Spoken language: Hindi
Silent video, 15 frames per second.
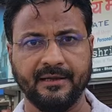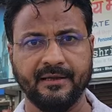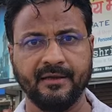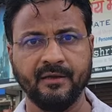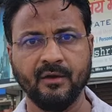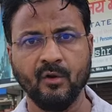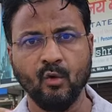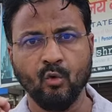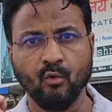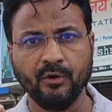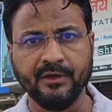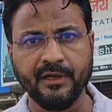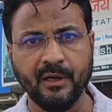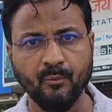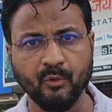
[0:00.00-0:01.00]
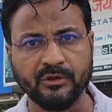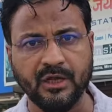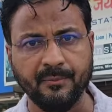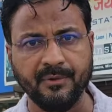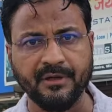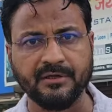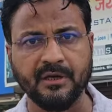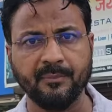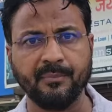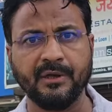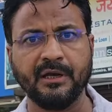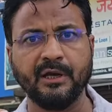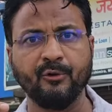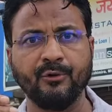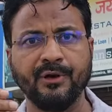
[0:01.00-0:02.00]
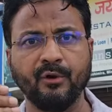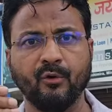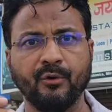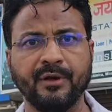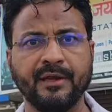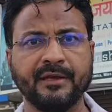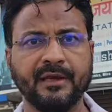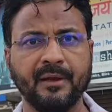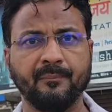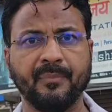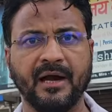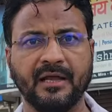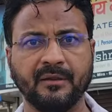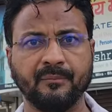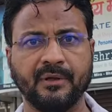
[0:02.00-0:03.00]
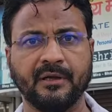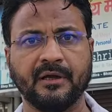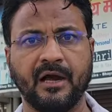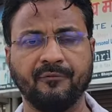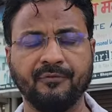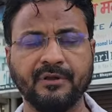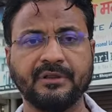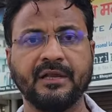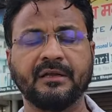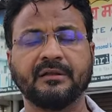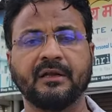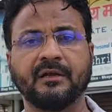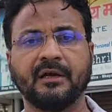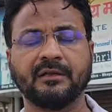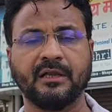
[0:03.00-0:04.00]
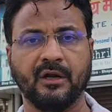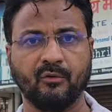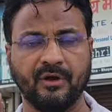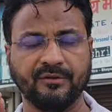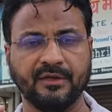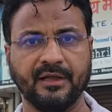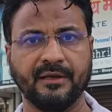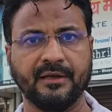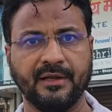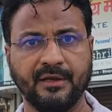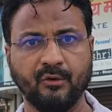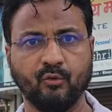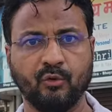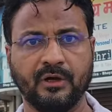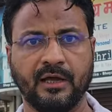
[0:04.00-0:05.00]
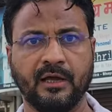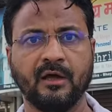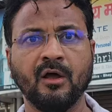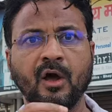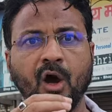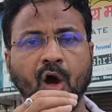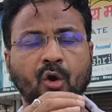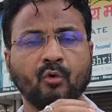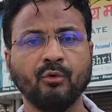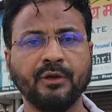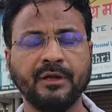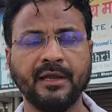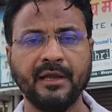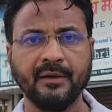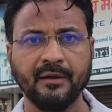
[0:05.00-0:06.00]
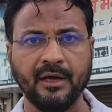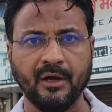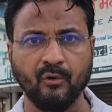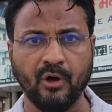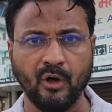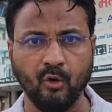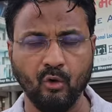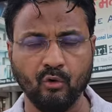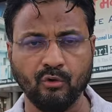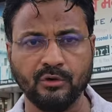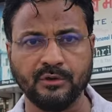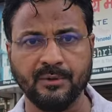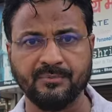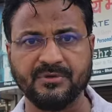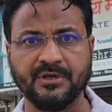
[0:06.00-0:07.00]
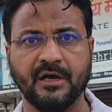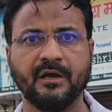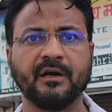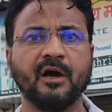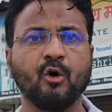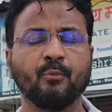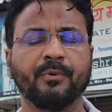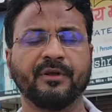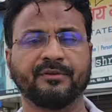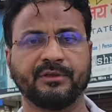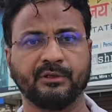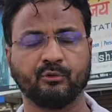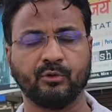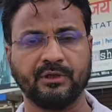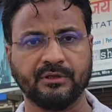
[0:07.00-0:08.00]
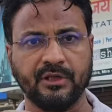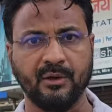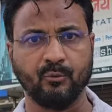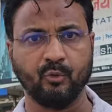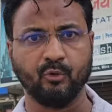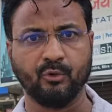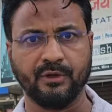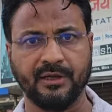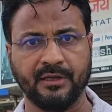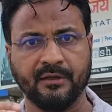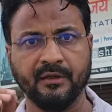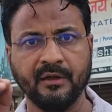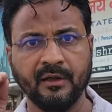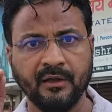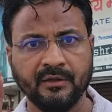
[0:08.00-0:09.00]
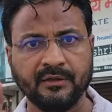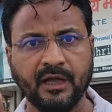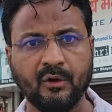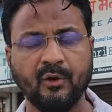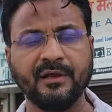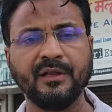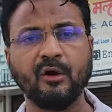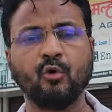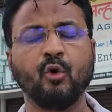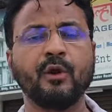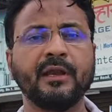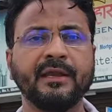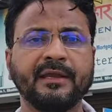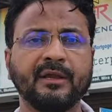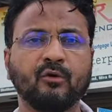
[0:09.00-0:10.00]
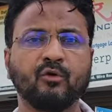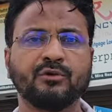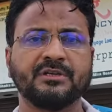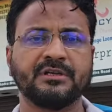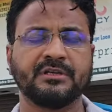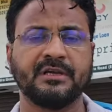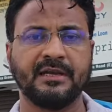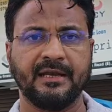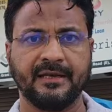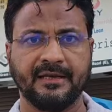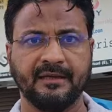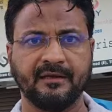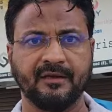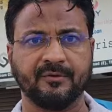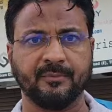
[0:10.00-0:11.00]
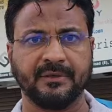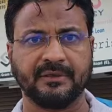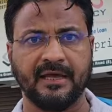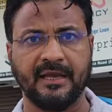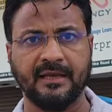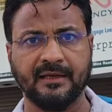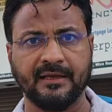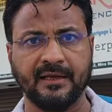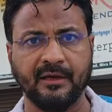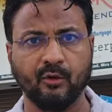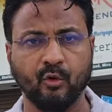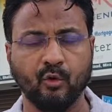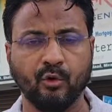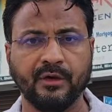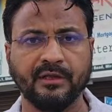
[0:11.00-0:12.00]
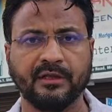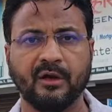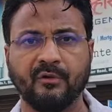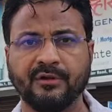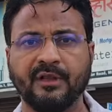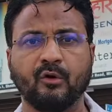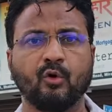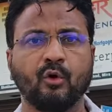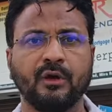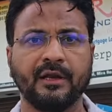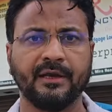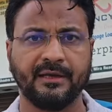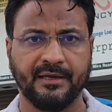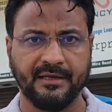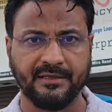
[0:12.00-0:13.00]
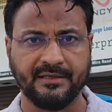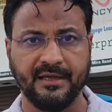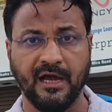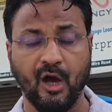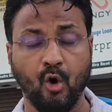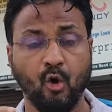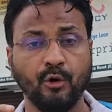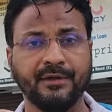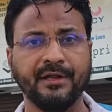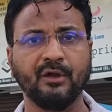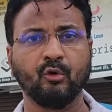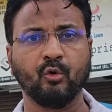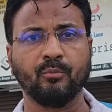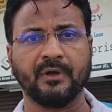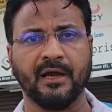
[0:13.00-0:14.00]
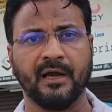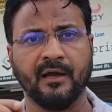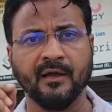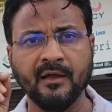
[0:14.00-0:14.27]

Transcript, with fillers: हैं उनके मुताबिक जब डिलीवरी होने के बाद में काफी देर तक का दरवाजा नहीं खुला और उनके घर वालों को जब शंका उपस्थित हुई तब उन्होंने दरवाजा खोलने की कोशिश की लेकिन अस्पताल के लोगों ने दरवाजा खोलने नहीं दिया ओ रूम का